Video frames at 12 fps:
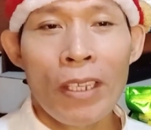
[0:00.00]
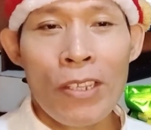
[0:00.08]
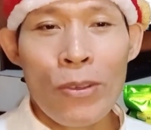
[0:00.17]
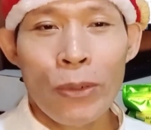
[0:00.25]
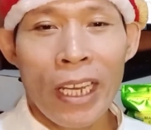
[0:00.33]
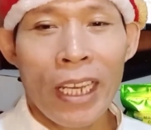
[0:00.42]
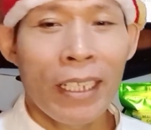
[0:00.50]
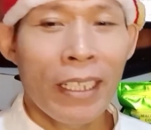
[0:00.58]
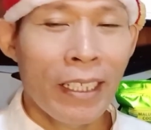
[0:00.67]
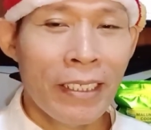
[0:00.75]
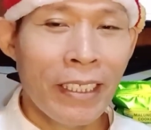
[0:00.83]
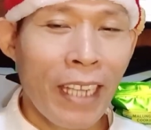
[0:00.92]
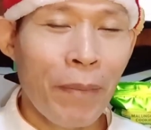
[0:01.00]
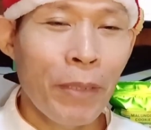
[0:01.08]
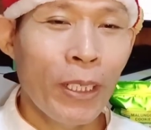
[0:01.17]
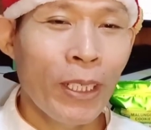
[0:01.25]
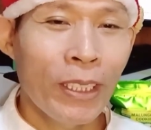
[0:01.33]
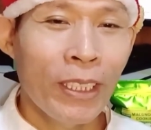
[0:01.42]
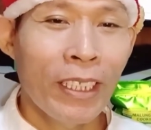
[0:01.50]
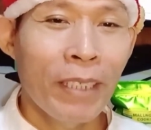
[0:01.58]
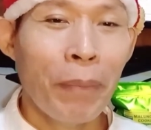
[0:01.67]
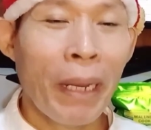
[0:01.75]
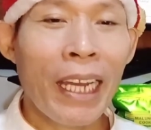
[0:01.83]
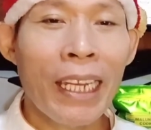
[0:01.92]
So dahil uh, sinabing uh,
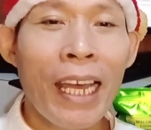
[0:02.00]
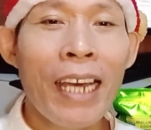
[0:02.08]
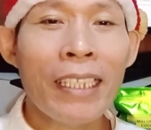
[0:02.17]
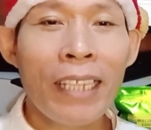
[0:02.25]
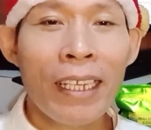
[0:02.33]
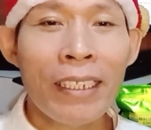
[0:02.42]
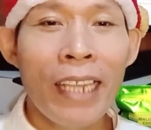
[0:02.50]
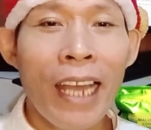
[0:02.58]
pangkalahatan,